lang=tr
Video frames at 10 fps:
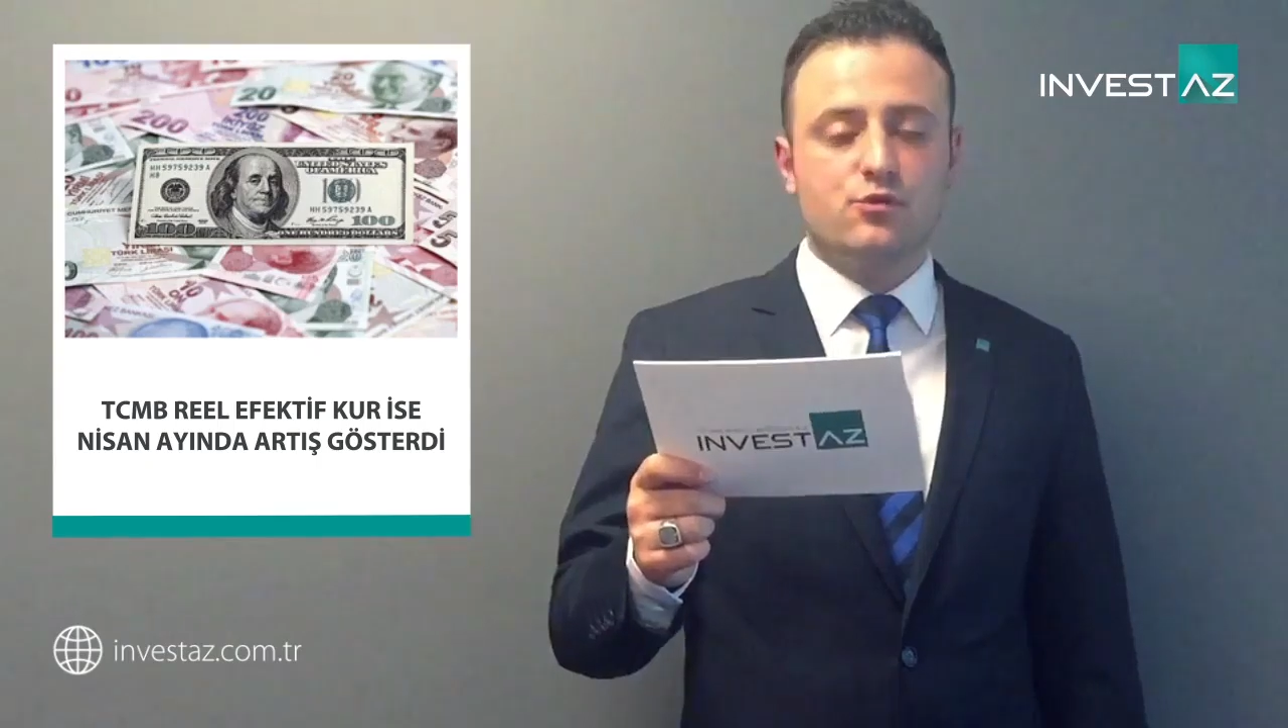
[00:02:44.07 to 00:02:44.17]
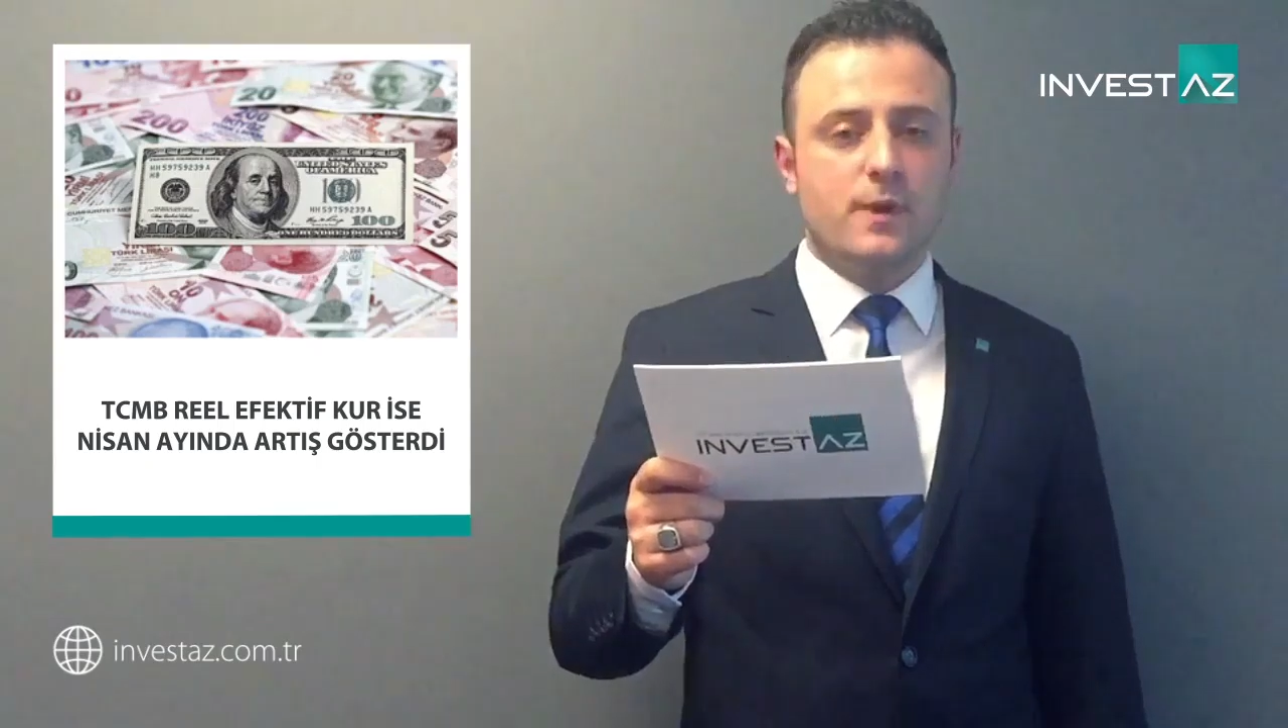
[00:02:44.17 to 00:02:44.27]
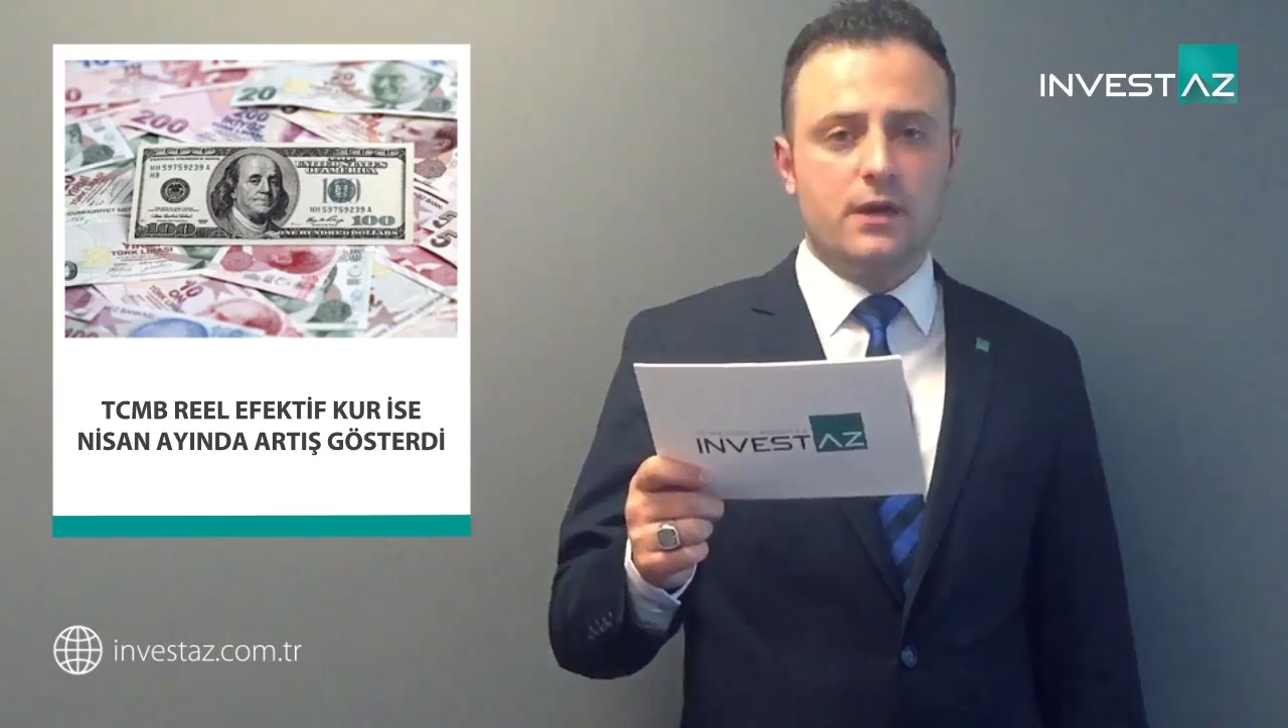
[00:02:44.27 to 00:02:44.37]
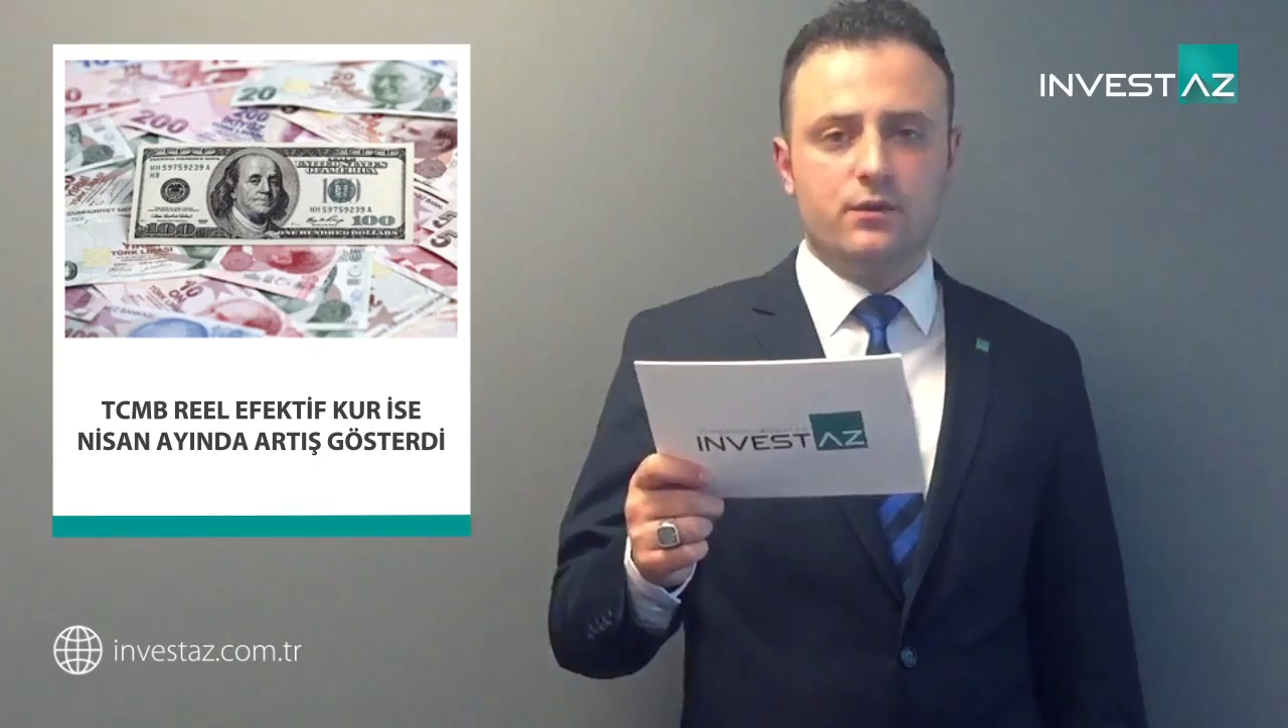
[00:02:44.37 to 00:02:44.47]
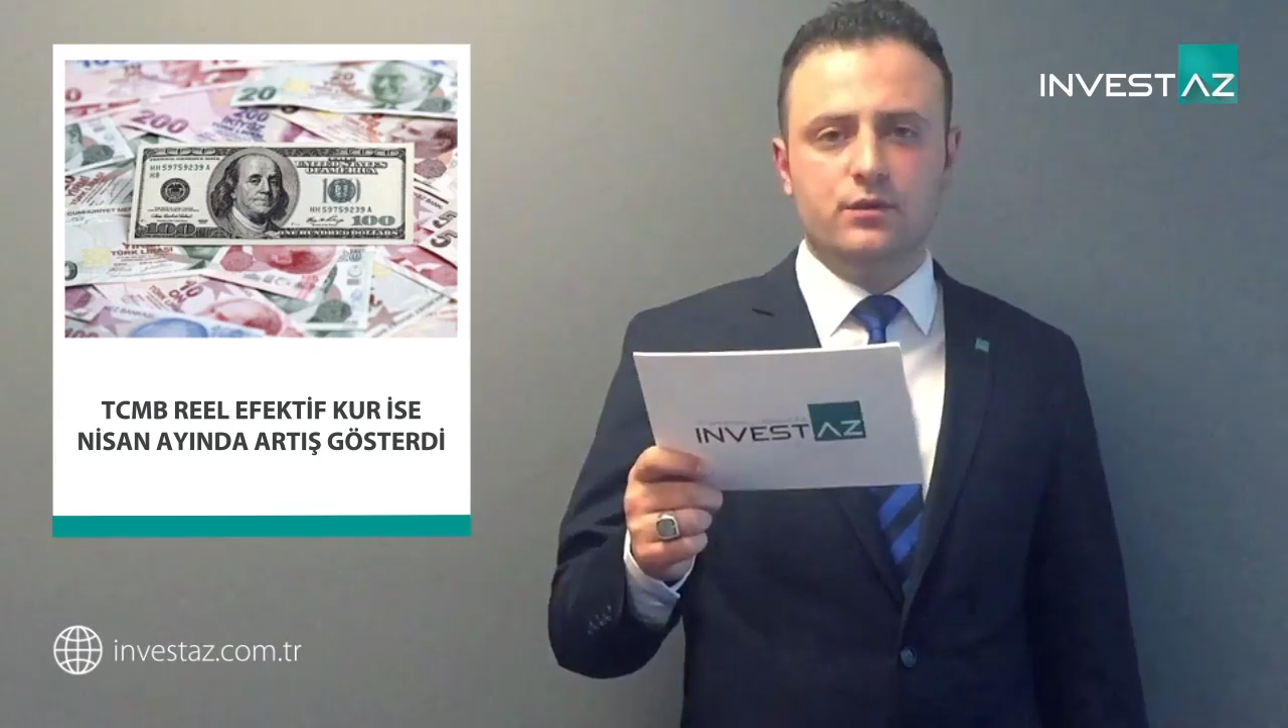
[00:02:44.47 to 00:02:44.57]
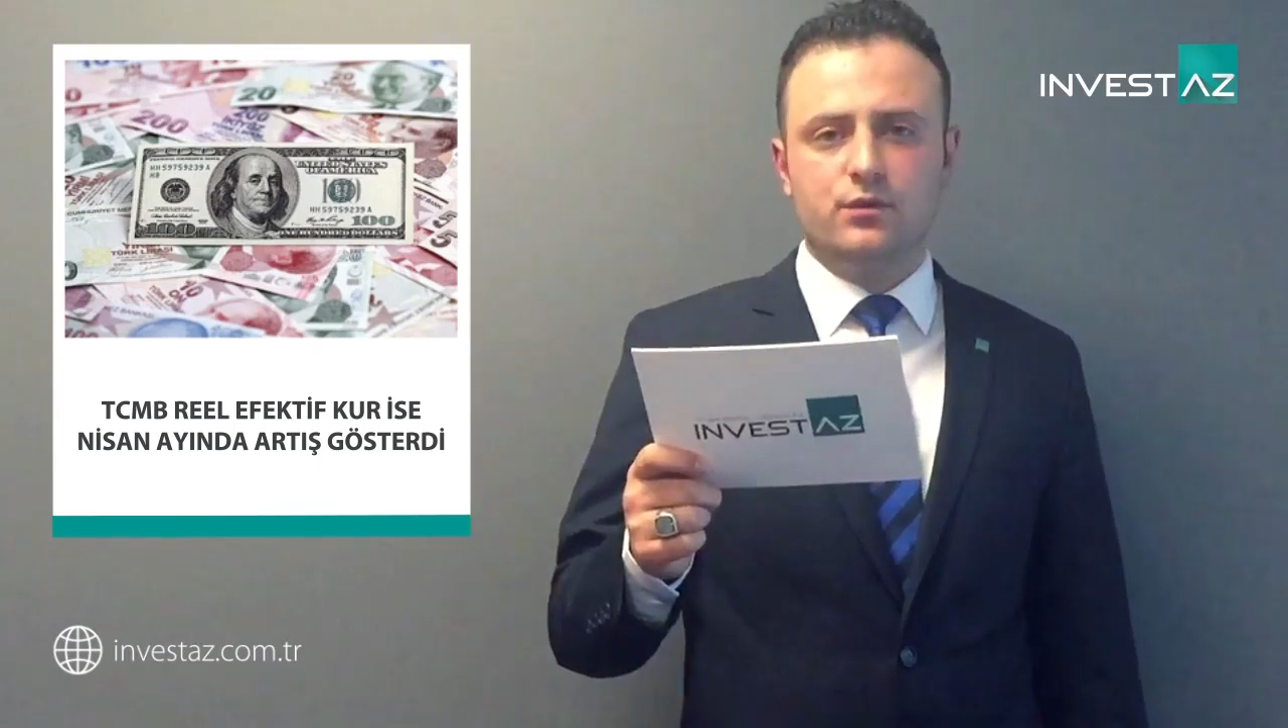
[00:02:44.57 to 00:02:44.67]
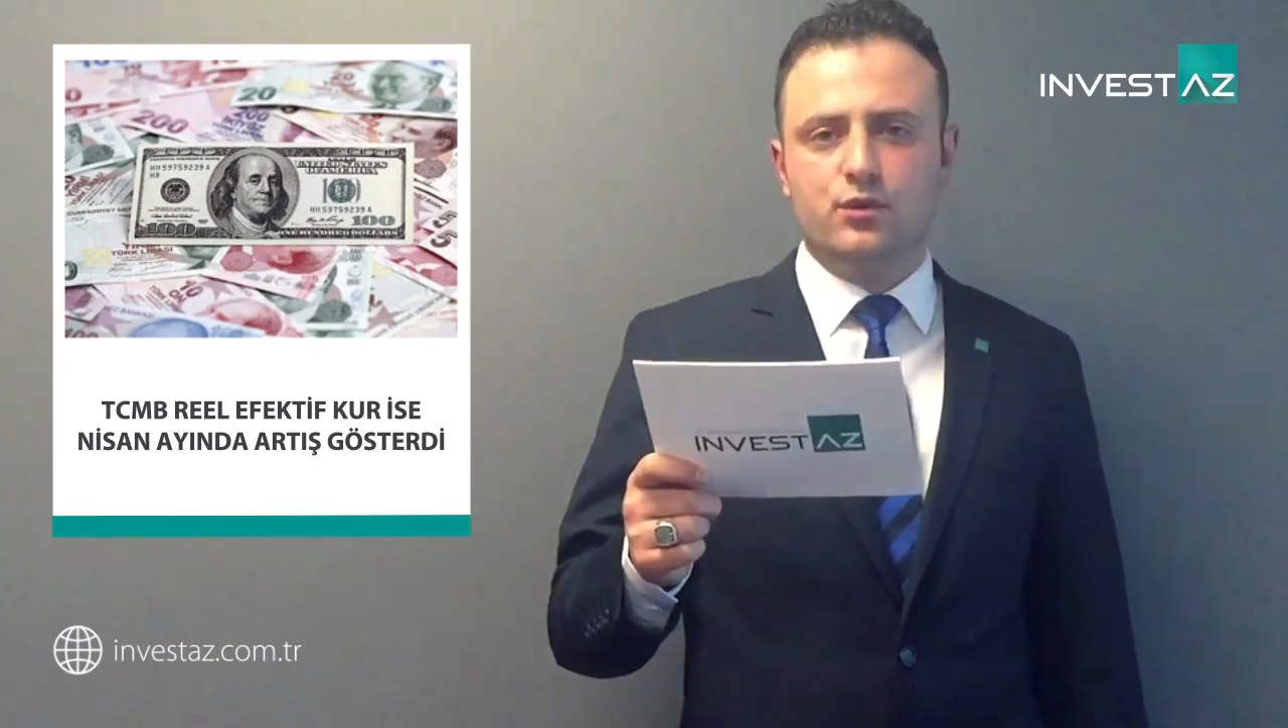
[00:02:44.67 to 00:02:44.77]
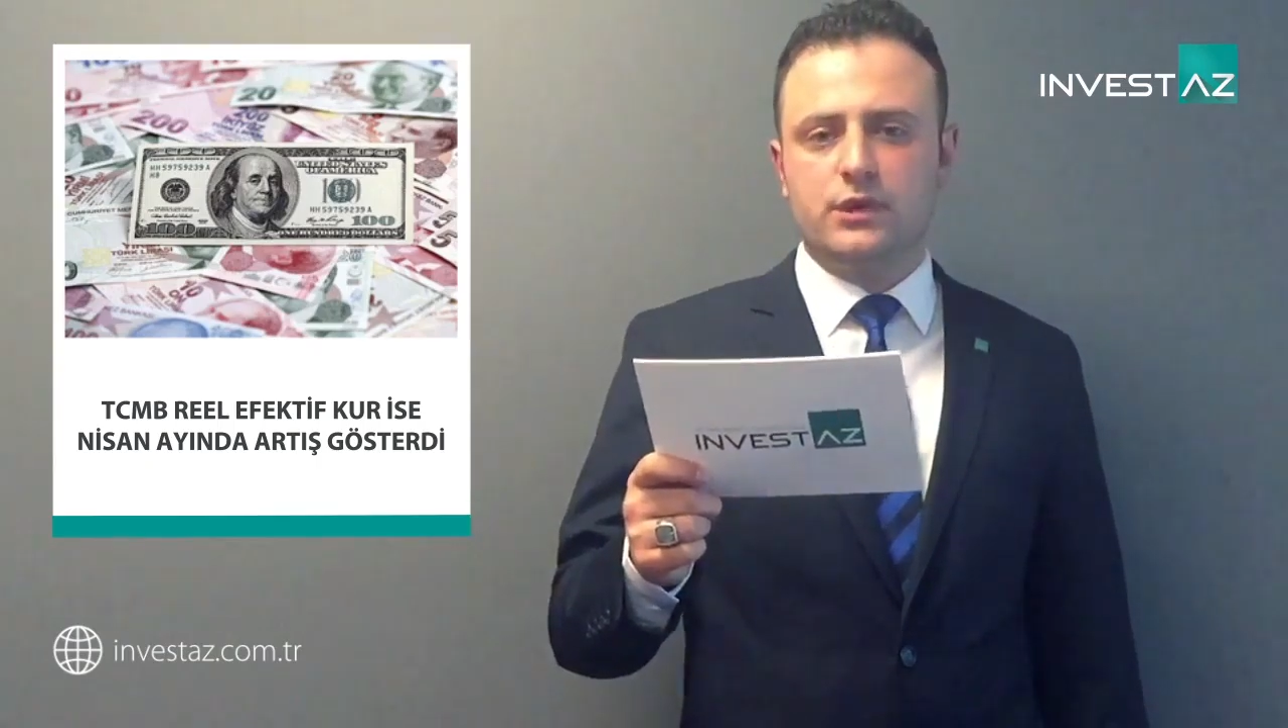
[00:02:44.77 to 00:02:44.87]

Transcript: Cuma günü